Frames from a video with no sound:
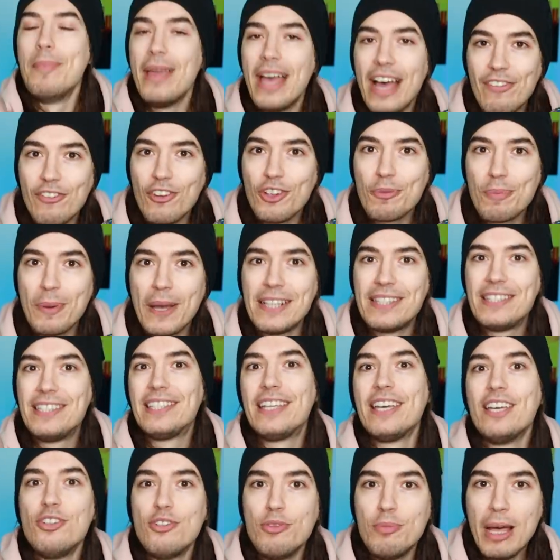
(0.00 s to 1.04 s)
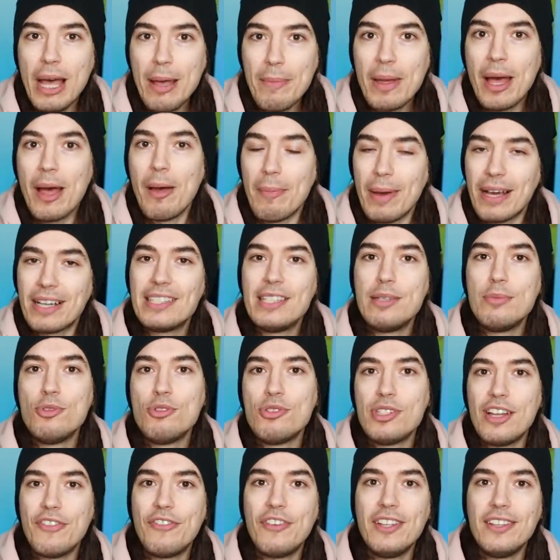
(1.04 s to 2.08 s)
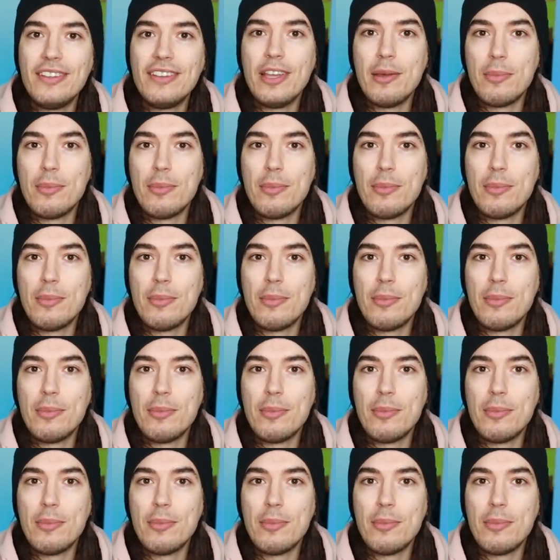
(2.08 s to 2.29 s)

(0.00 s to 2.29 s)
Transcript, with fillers: Mais avant de pratiquer nous-mêmes, Maxime nous a fait une